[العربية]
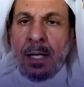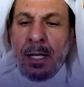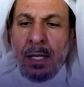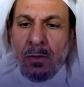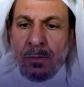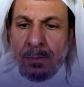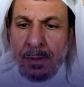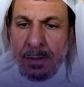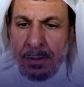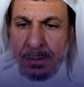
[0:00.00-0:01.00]
هل لكم
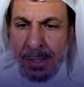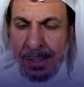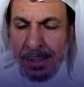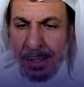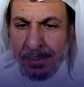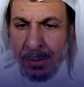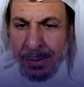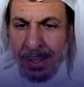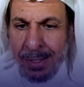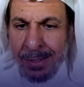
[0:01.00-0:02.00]
تعليق على ما
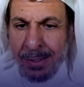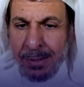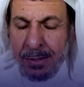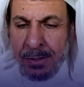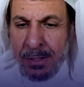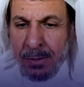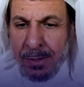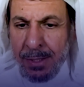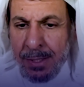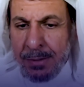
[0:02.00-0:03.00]
يقال عن قناة الجزيرة
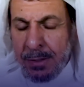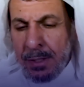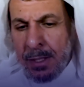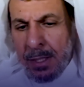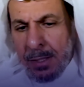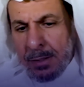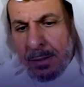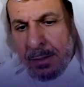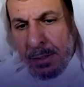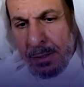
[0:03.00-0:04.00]
والإلحاد
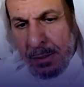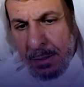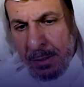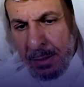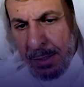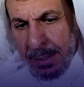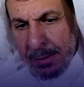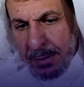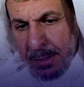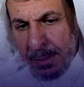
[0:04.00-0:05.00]
أعتقد الإلحاد
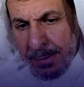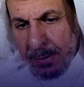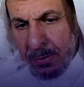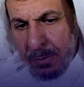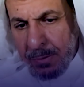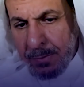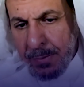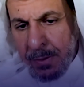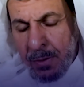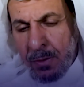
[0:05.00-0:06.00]
اللي يتكلم عنه
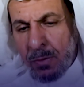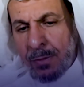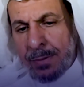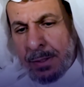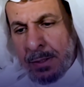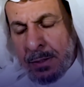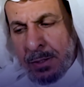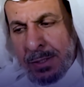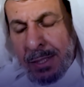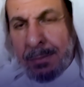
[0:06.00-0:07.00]
هو في
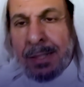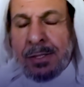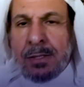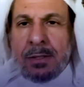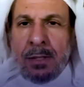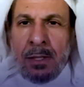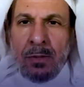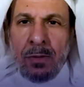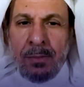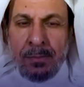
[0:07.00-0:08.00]
جزيرة بلس اللي
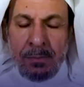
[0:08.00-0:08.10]
هو